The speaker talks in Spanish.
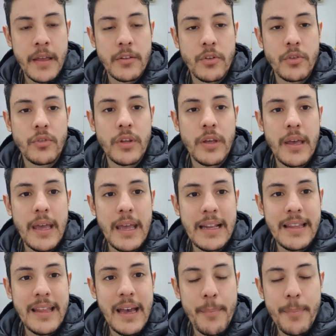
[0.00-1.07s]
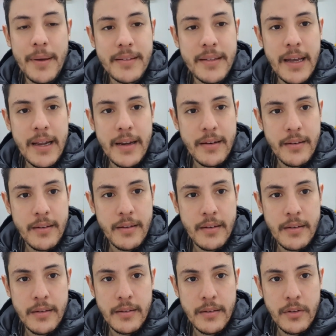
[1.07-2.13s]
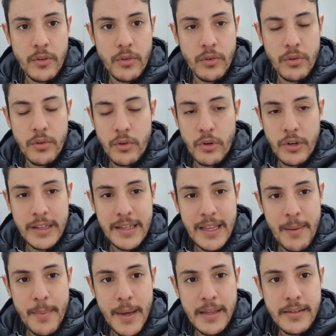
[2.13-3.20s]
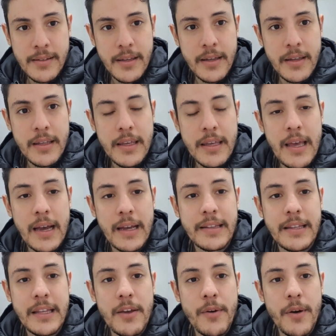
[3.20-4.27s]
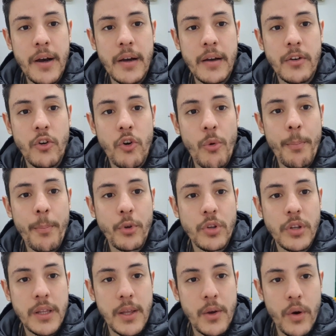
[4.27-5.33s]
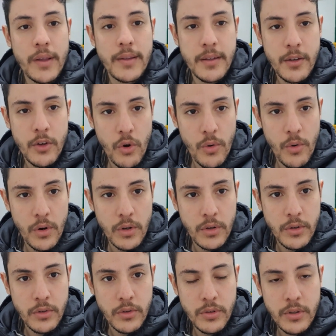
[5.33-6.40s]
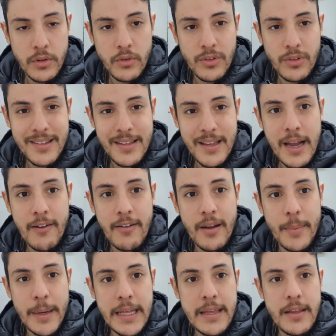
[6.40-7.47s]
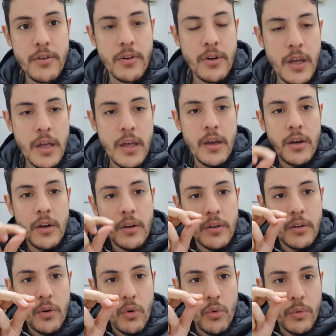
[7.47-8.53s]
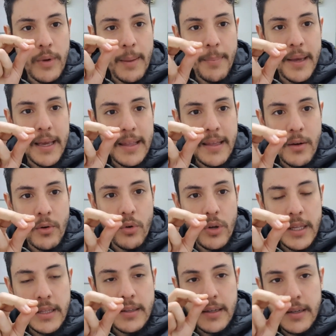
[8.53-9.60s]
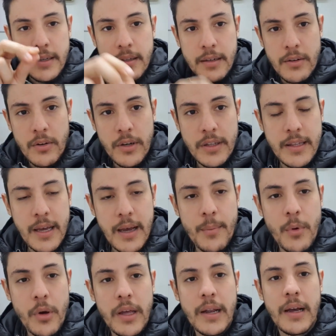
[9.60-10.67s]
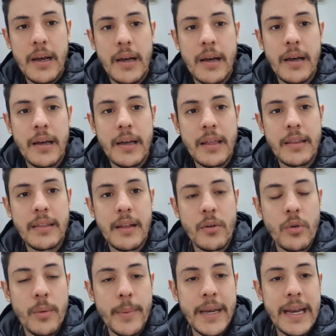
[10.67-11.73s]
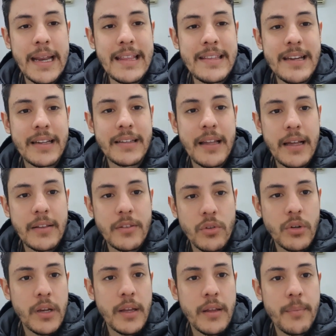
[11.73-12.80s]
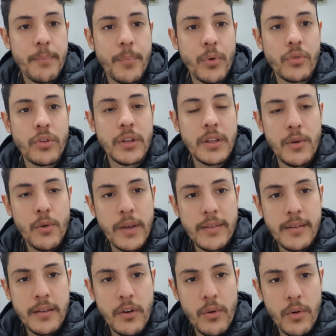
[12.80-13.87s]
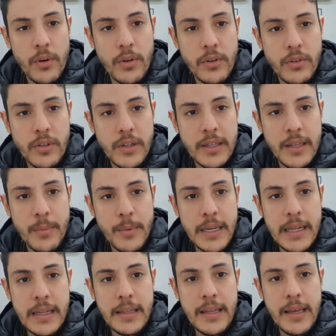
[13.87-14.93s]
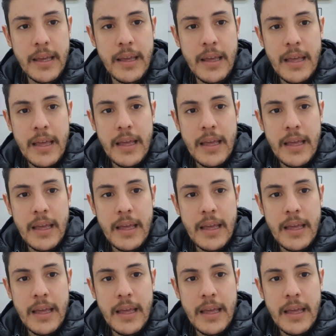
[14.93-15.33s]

Entonces, él deja pasar con corriente de masa y activa con positivo de 5 voltios. Entonces, ese cable amarillo con una pequeña agujita, lo que estábamos era de alguna manera inyectándole positivo de 5 voltios al terminal de